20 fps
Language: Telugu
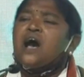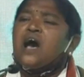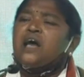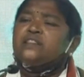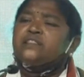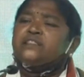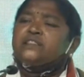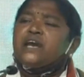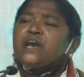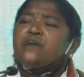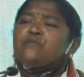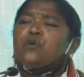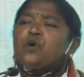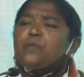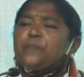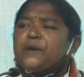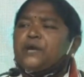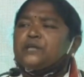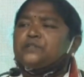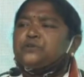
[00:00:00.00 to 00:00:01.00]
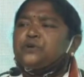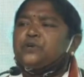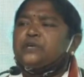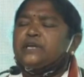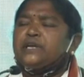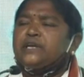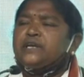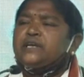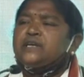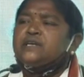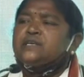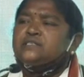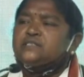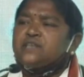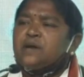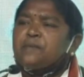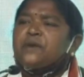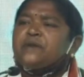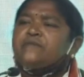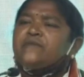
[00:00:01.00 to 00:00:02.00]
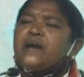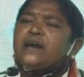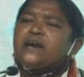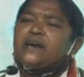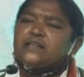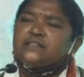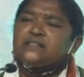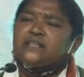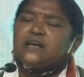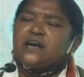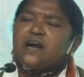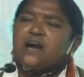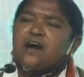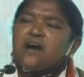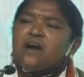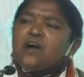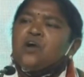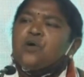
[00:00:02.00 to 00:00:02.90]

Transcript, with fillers: అంతే ఓపికతోటి సమన్వయకర్తగా